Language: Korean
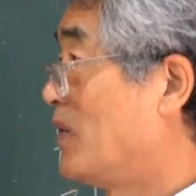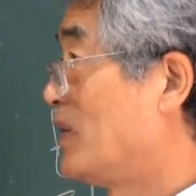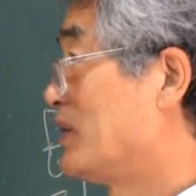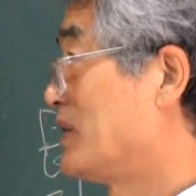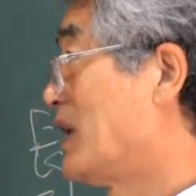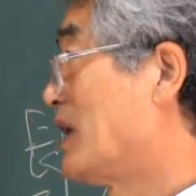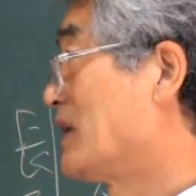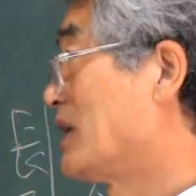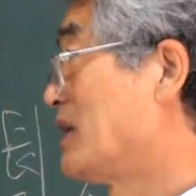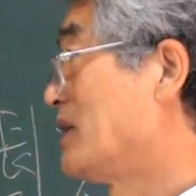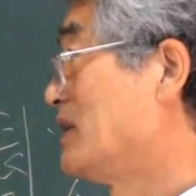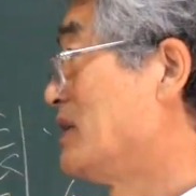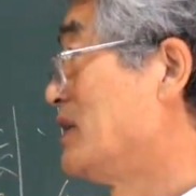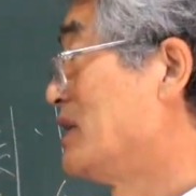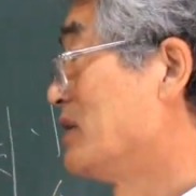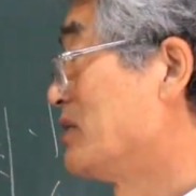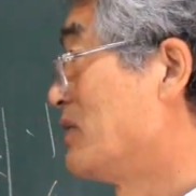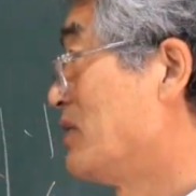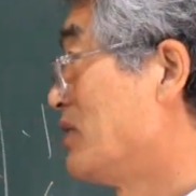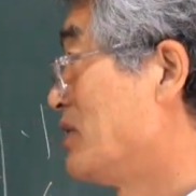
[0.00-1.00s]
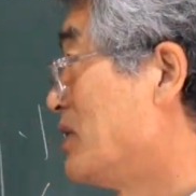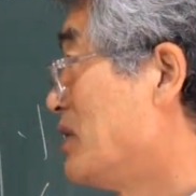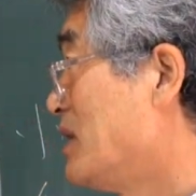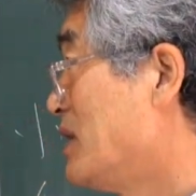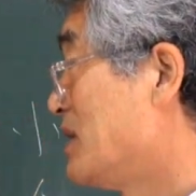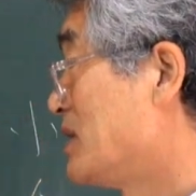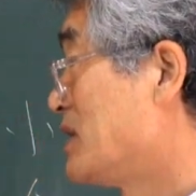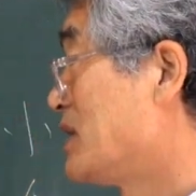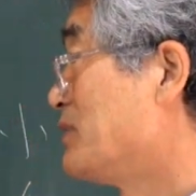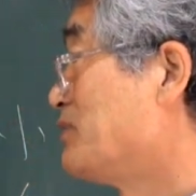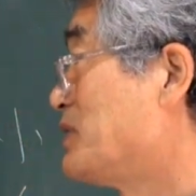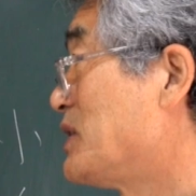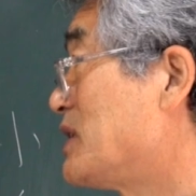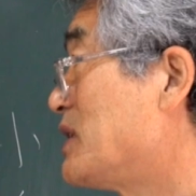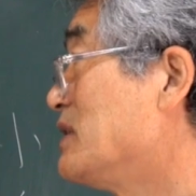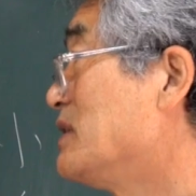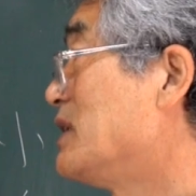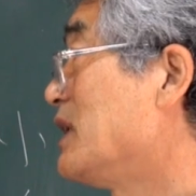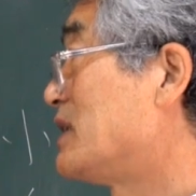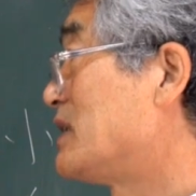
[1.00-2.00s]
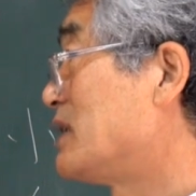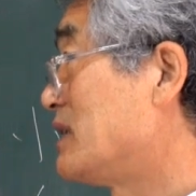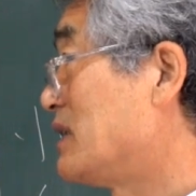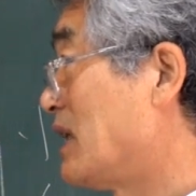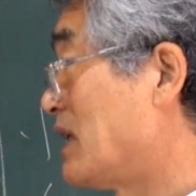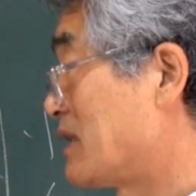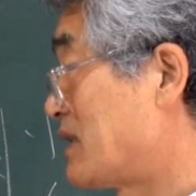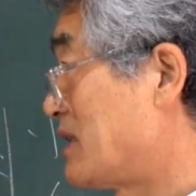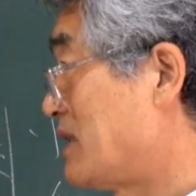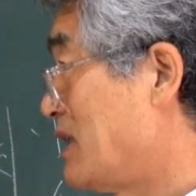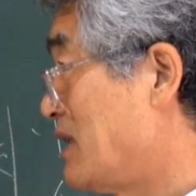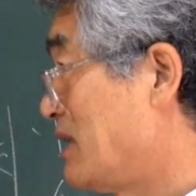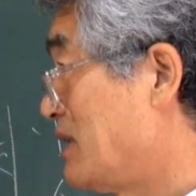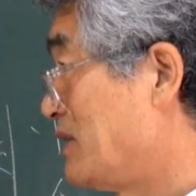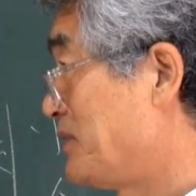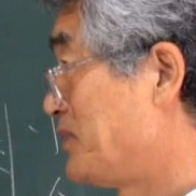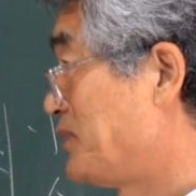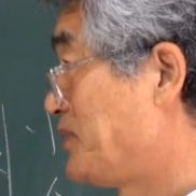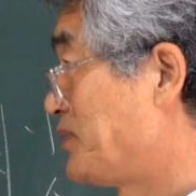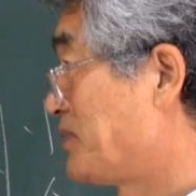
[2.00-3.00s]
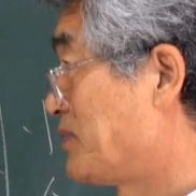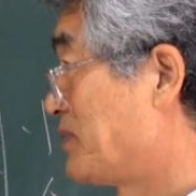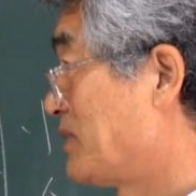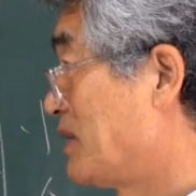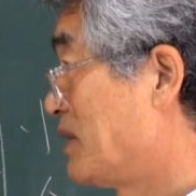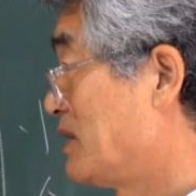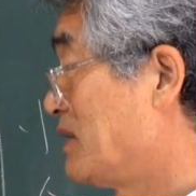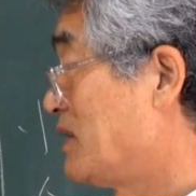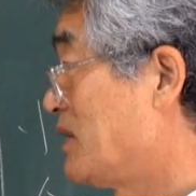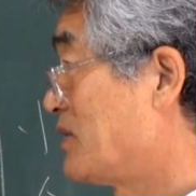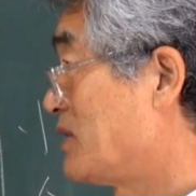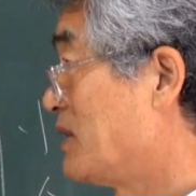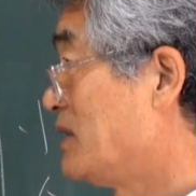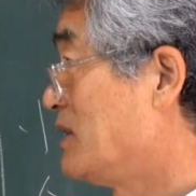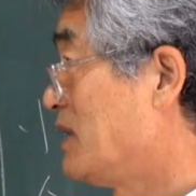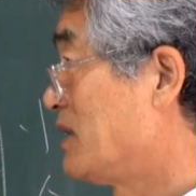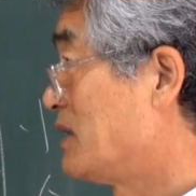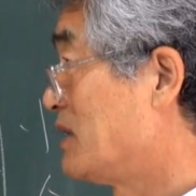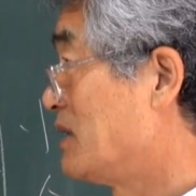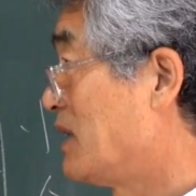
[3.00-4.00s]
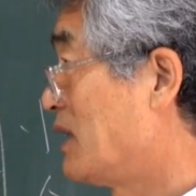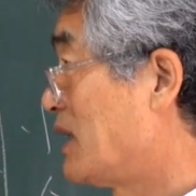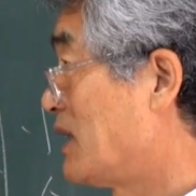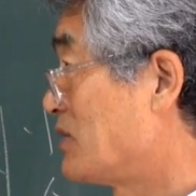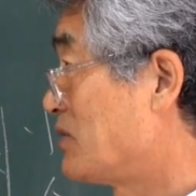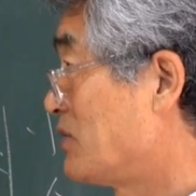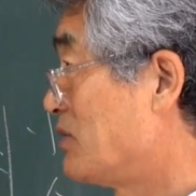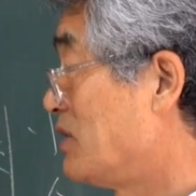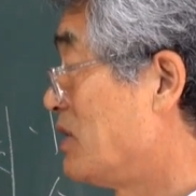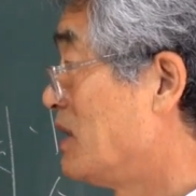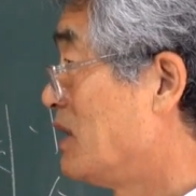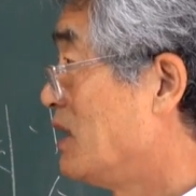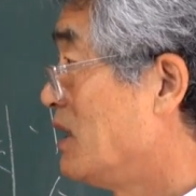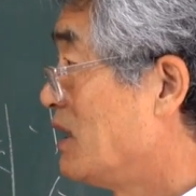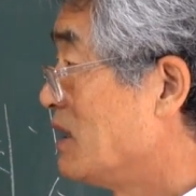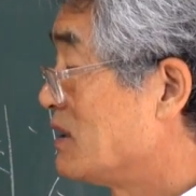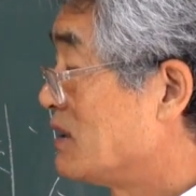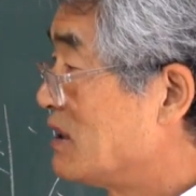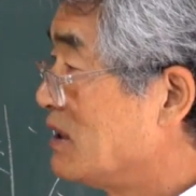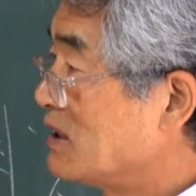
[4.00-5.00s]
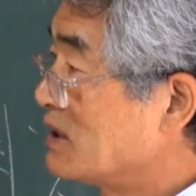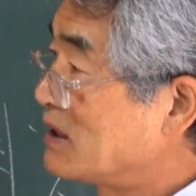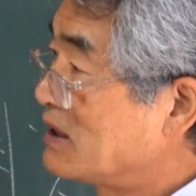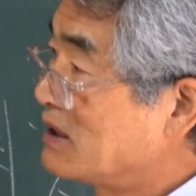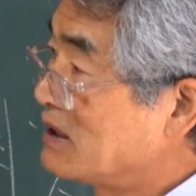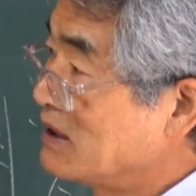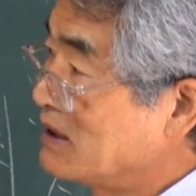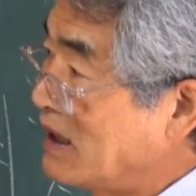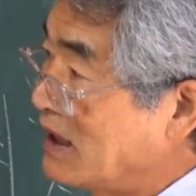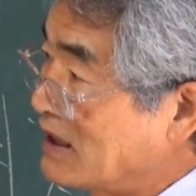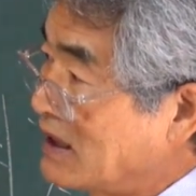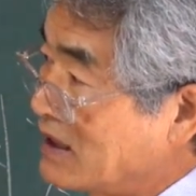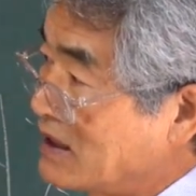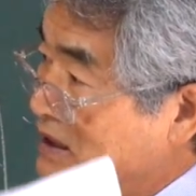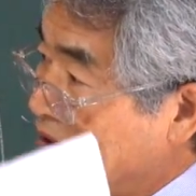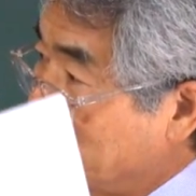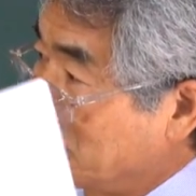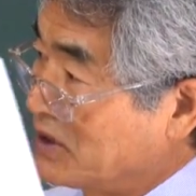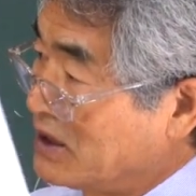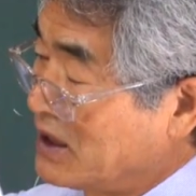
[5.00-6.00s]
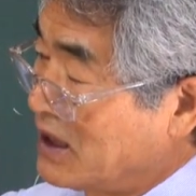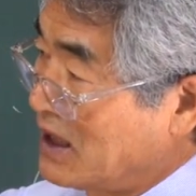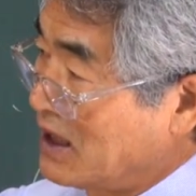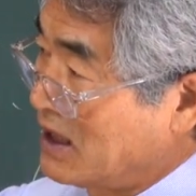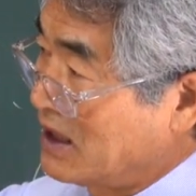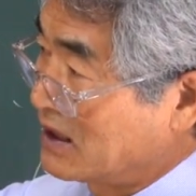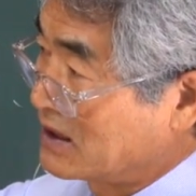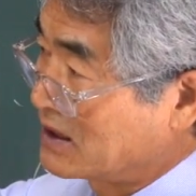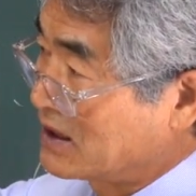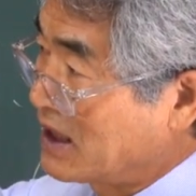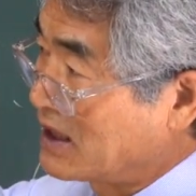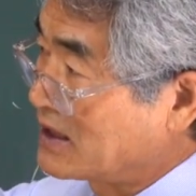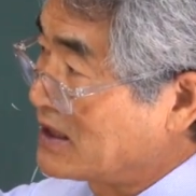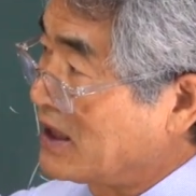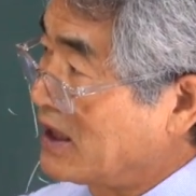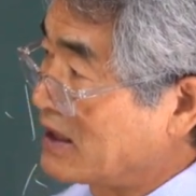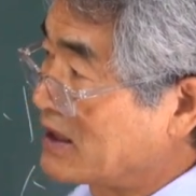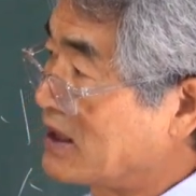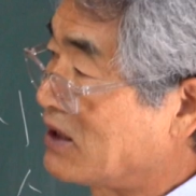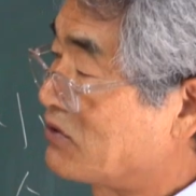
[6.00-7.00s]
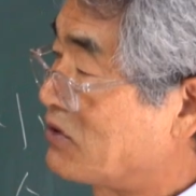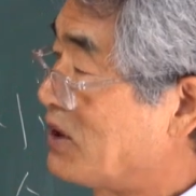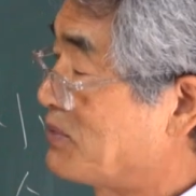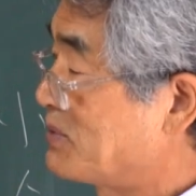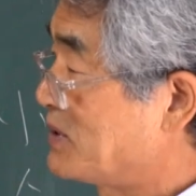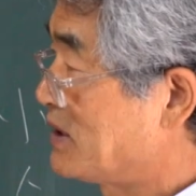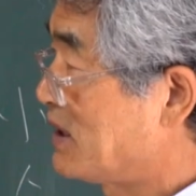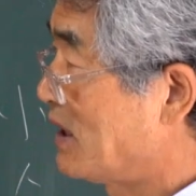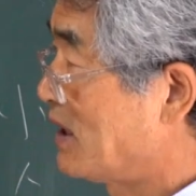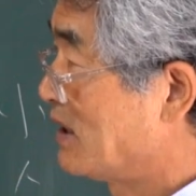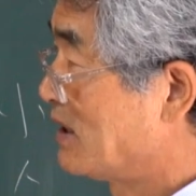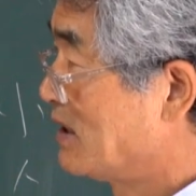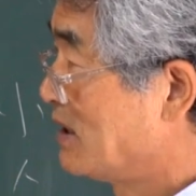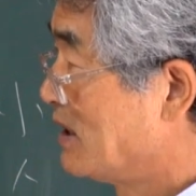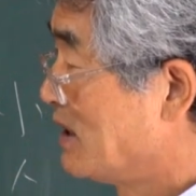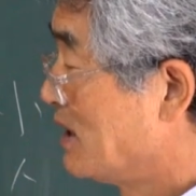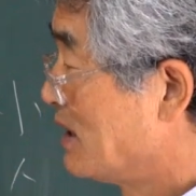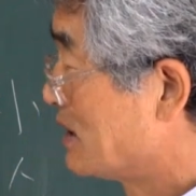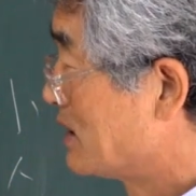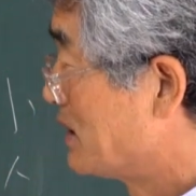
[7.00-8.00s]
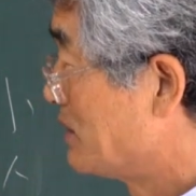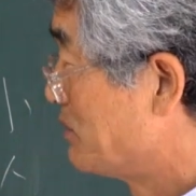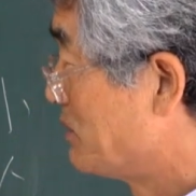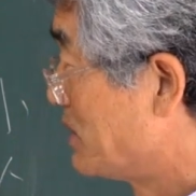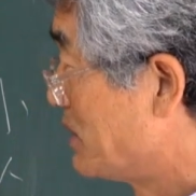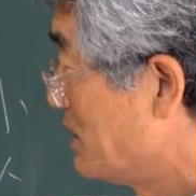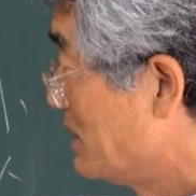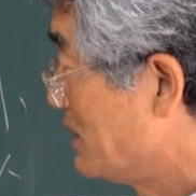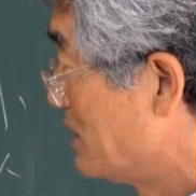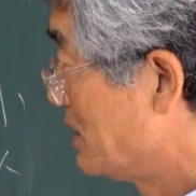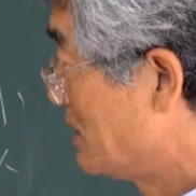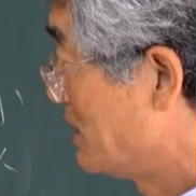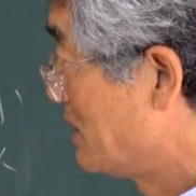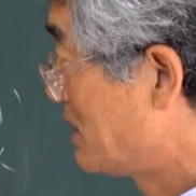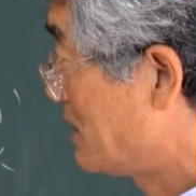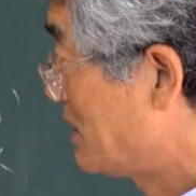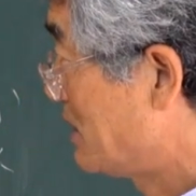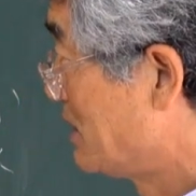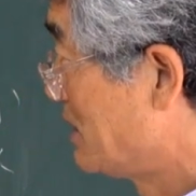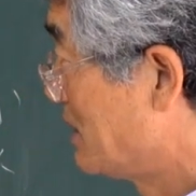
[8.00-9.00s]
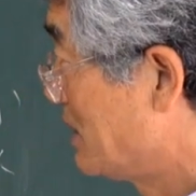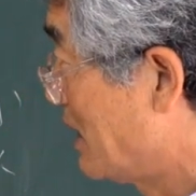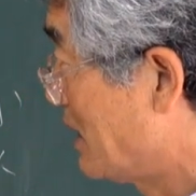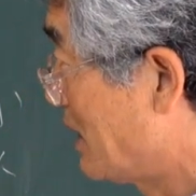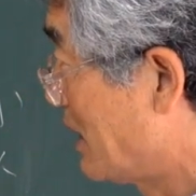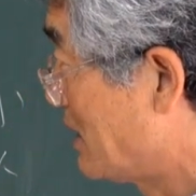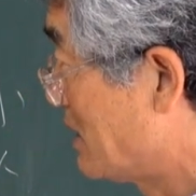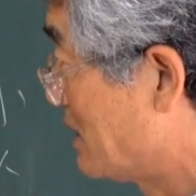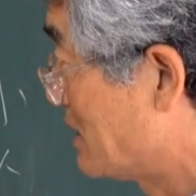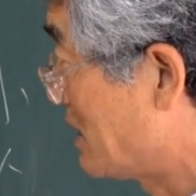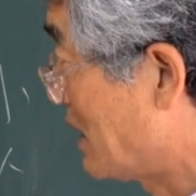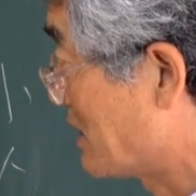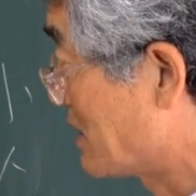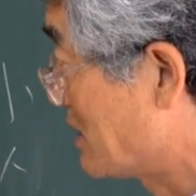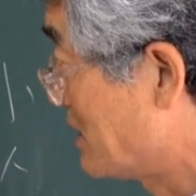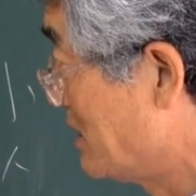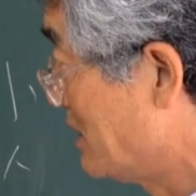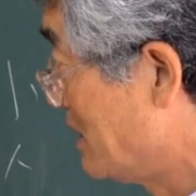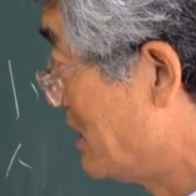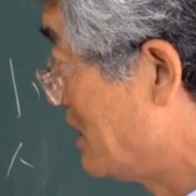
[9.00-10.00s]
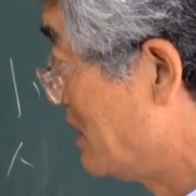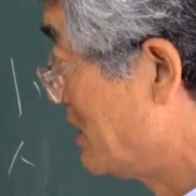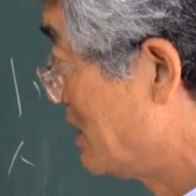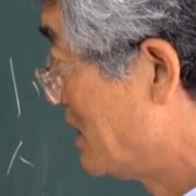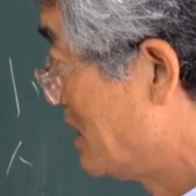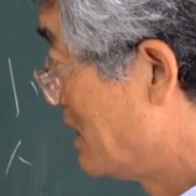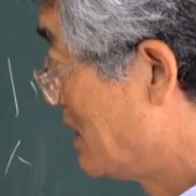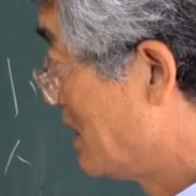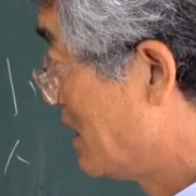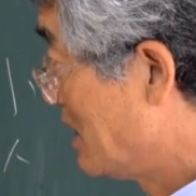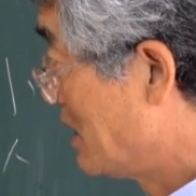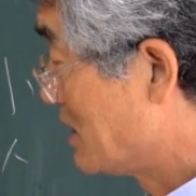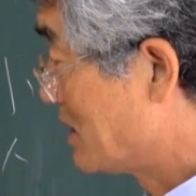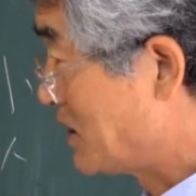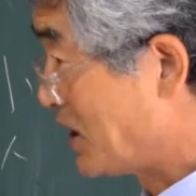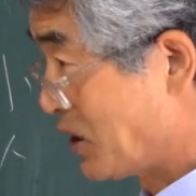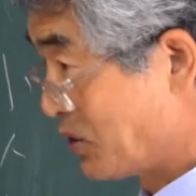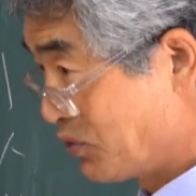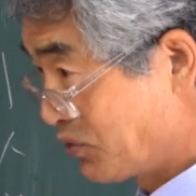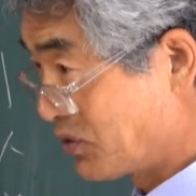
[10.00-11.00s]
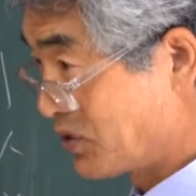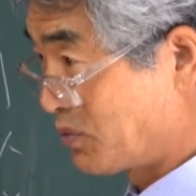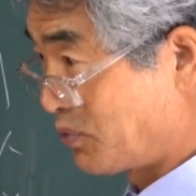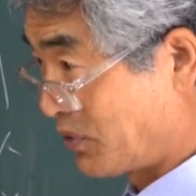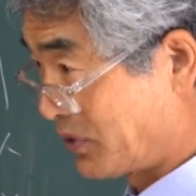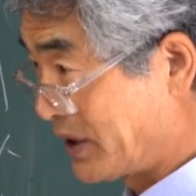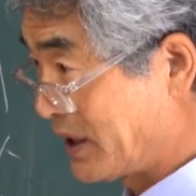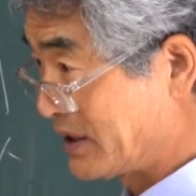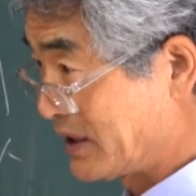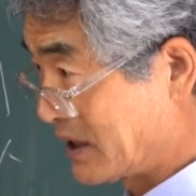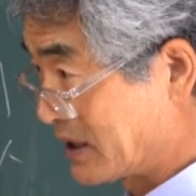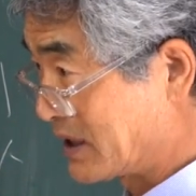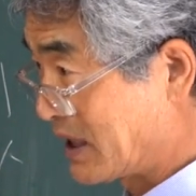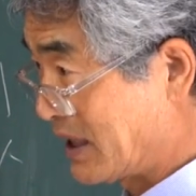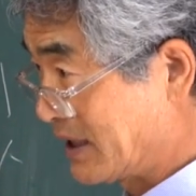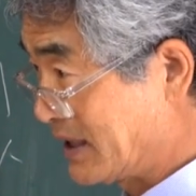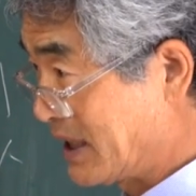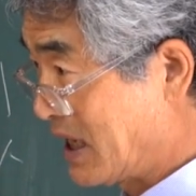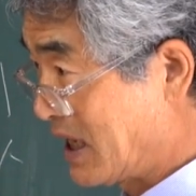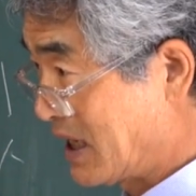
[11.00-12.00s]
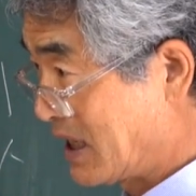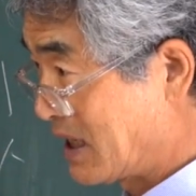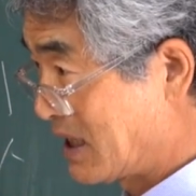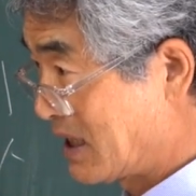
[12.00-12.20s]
나라를 열고, 지금 이제 전쟁이 끝났어. 그죠? 전쟁이 끝나가지고 더 큰 나라를 우리가 아, 차지했다고 합시다. 그럼 그큰 어, 나라를 다스릴 제후를 보내야 될 거 아니야.